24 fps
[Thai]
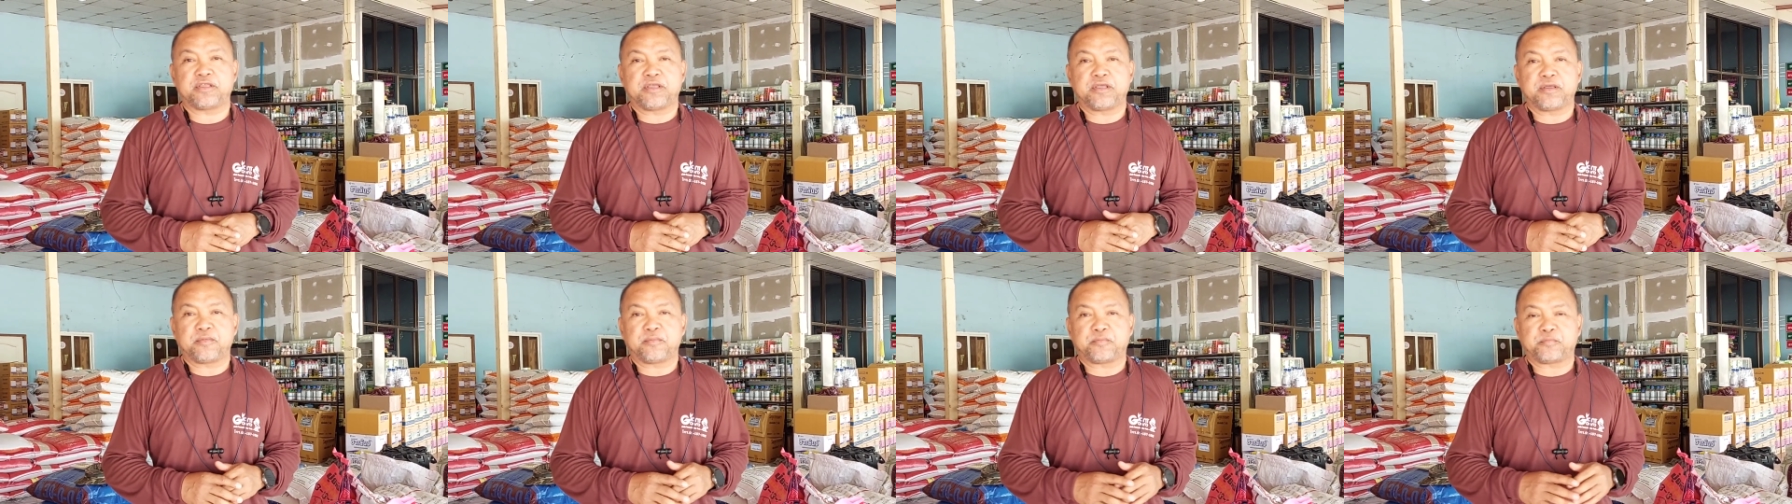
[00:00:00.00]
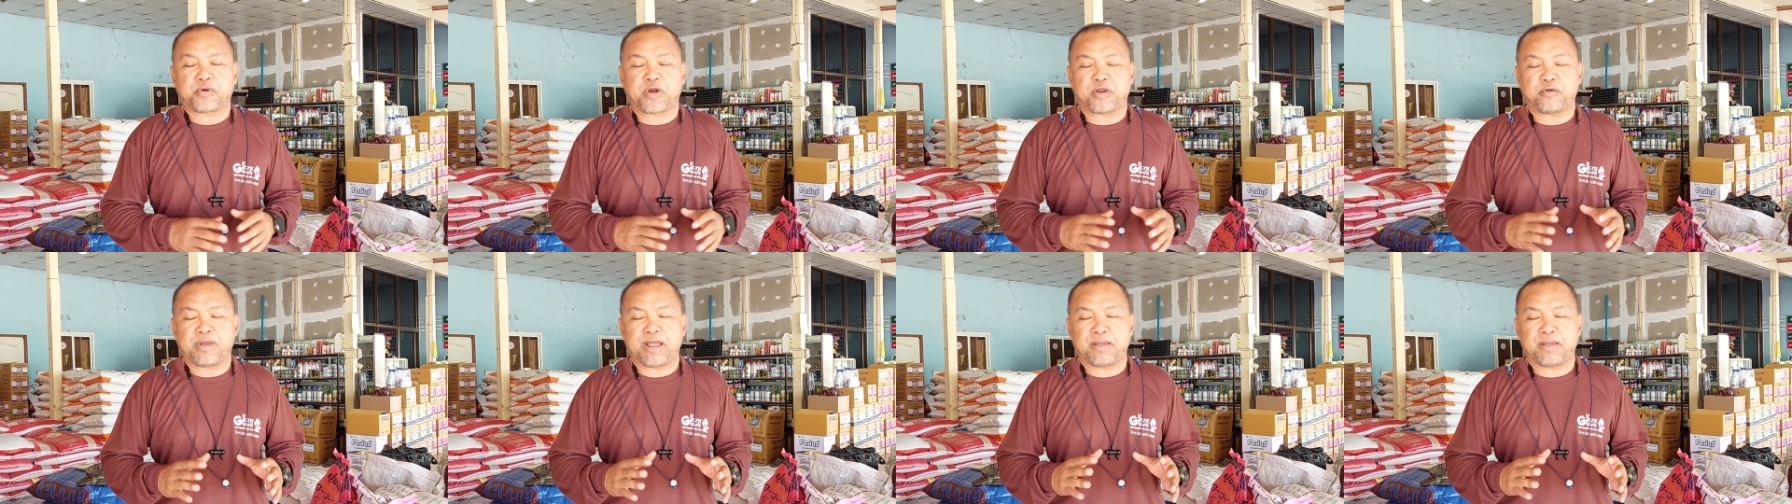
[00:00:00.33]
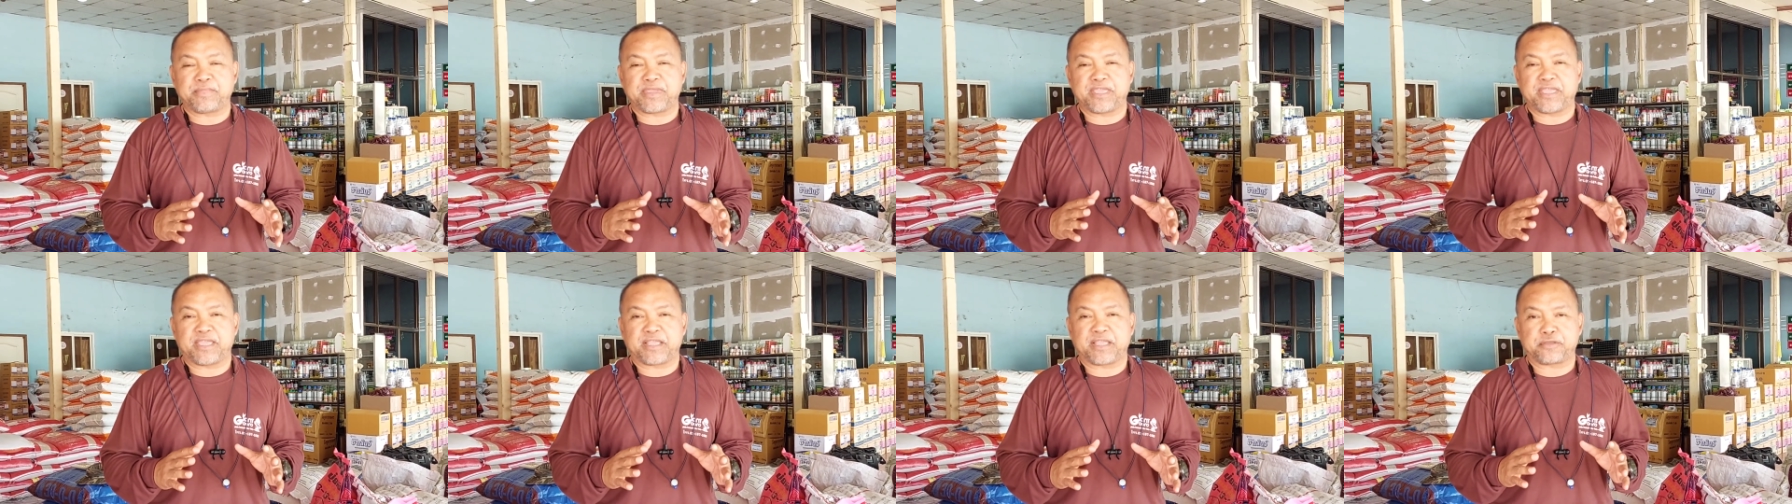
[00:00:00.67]
ครับเพราะว่า
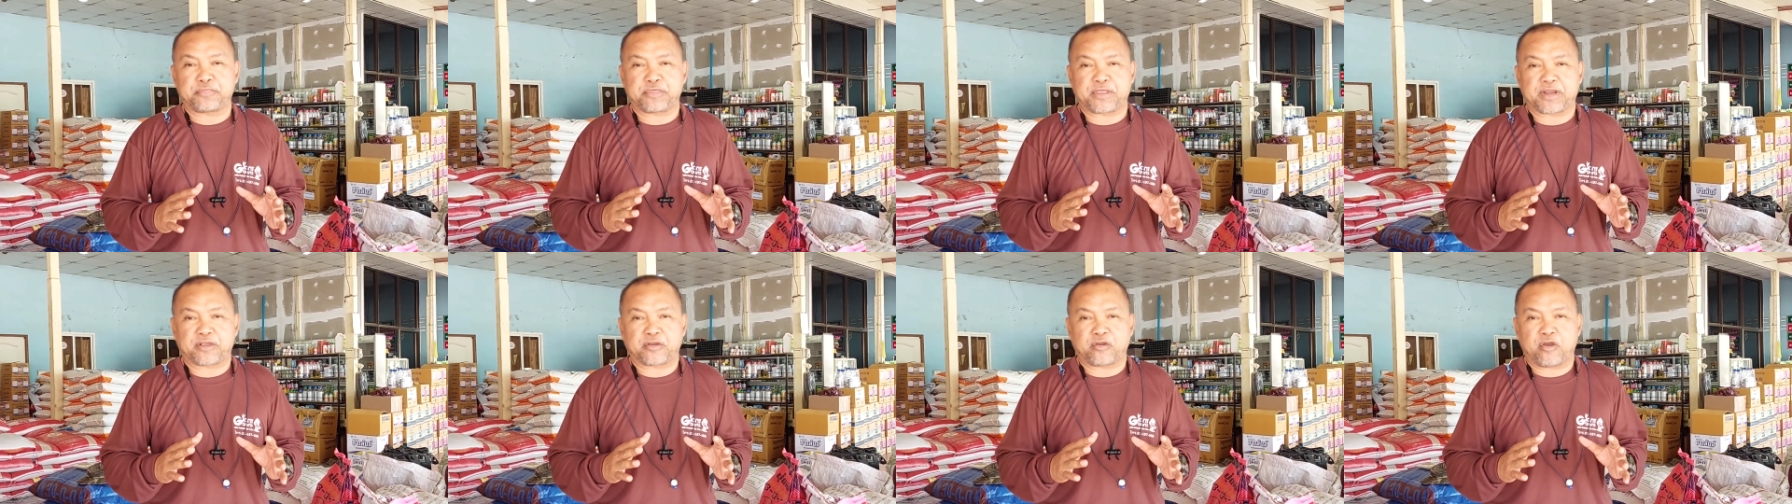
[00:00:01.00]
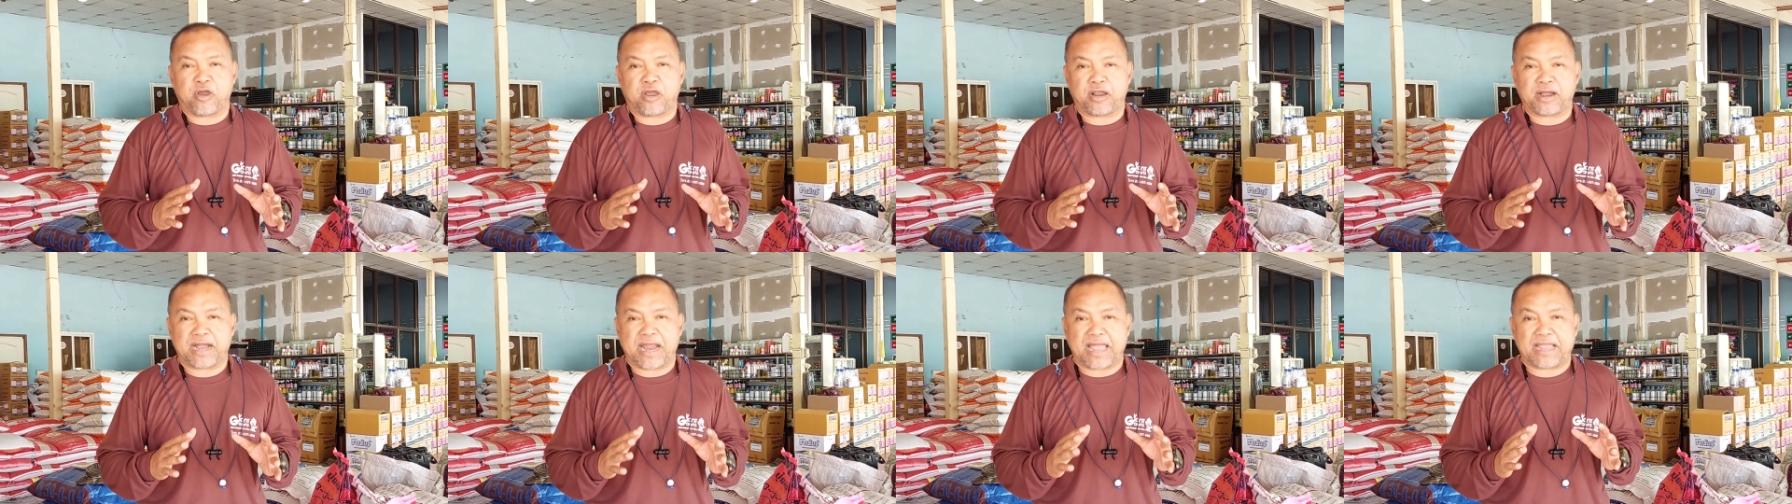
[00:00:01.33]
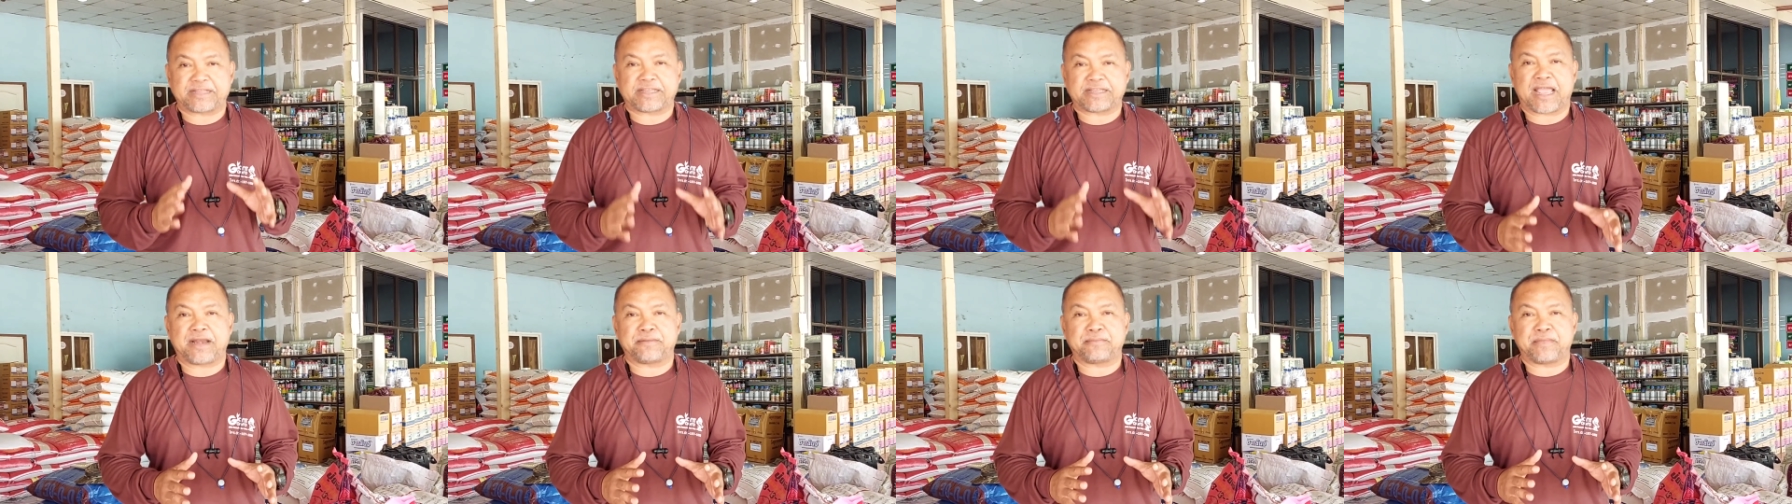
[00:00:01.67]
มีเกษตรกรห
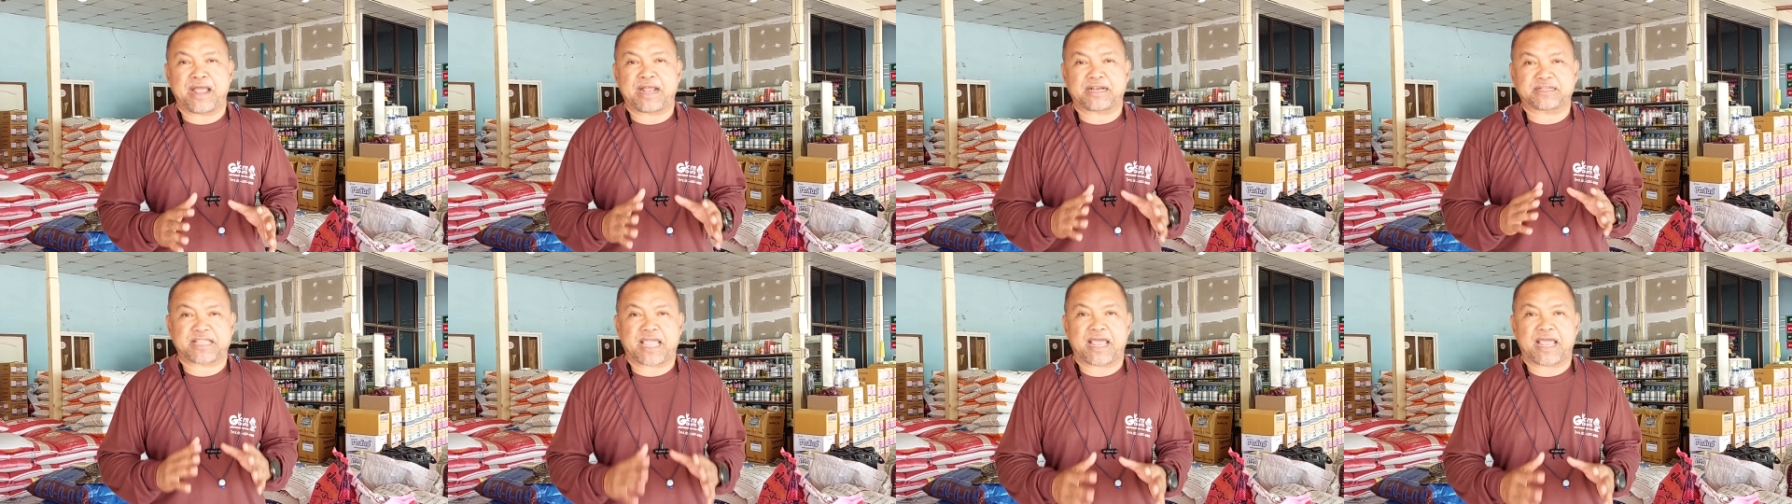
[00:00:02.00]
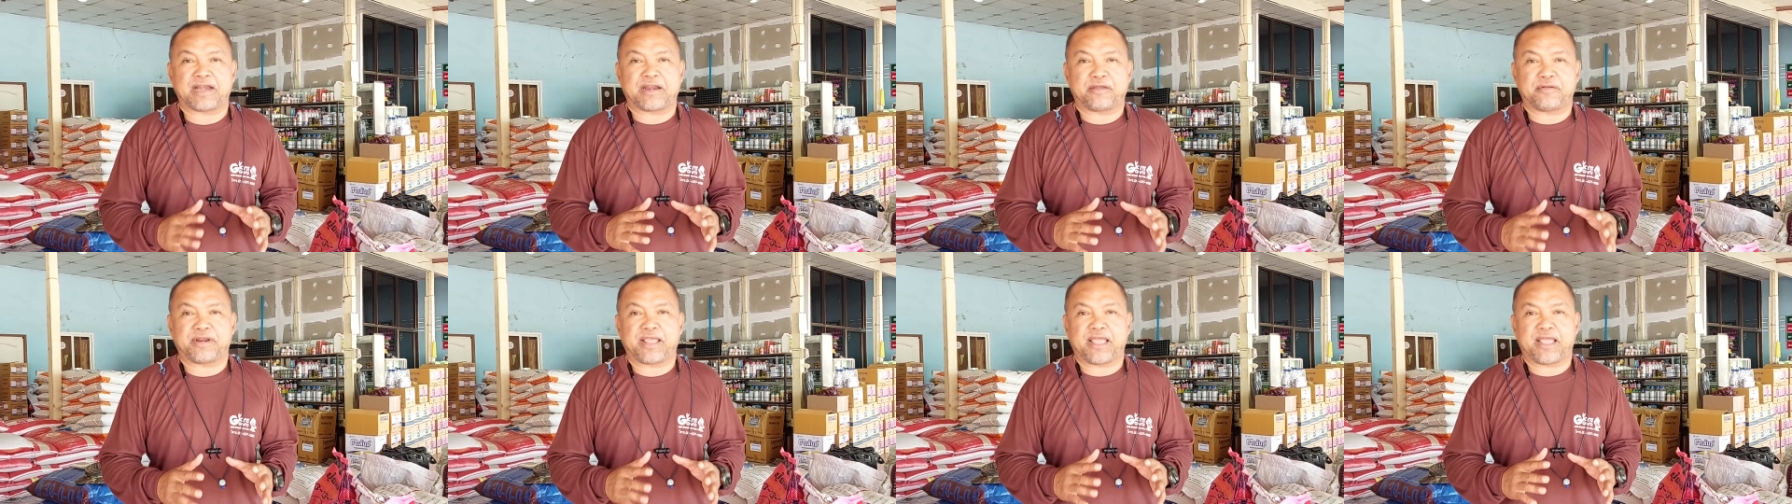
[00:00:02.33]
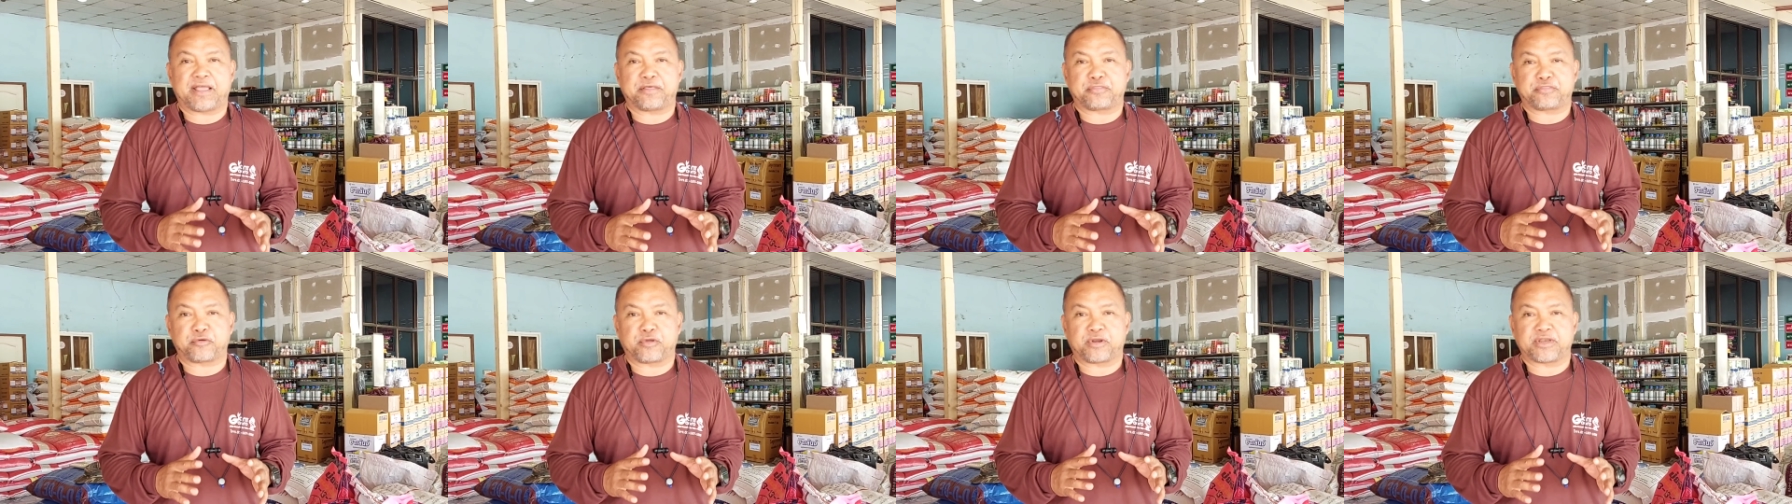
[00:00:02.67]
ลายท่านบางท่านแล้วเนี่
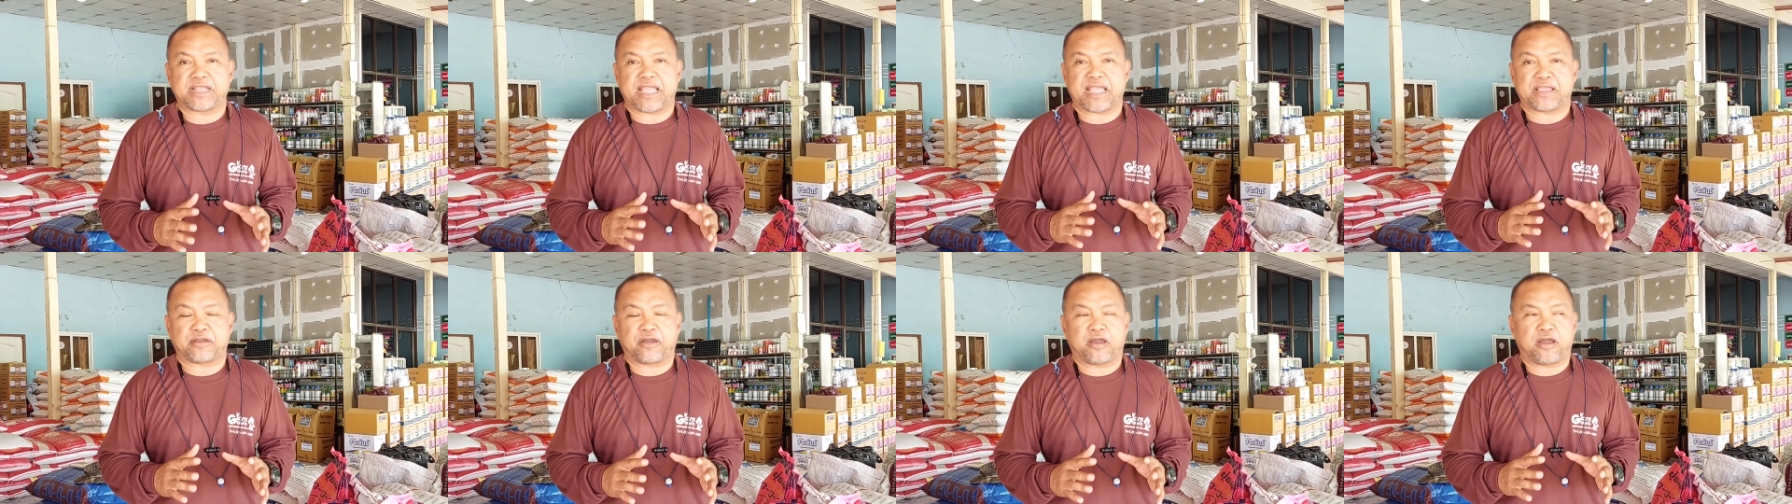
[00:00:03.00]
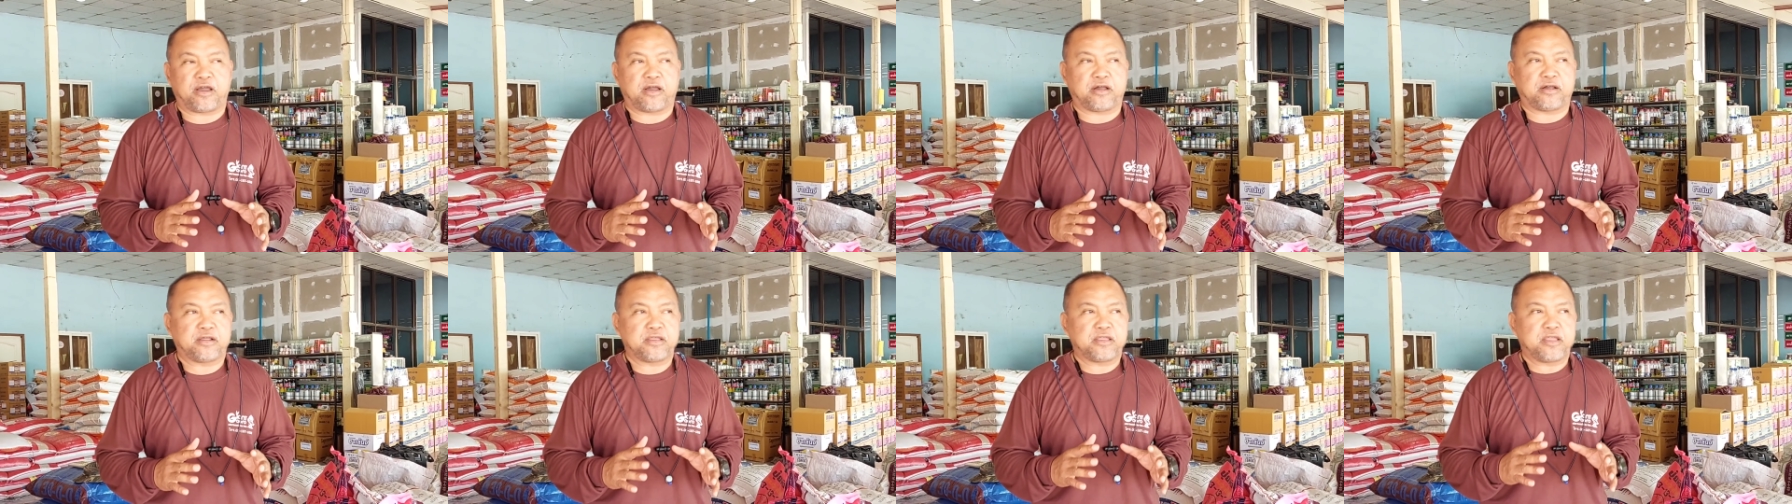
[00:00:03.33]
ยส่วนใหญ่ก็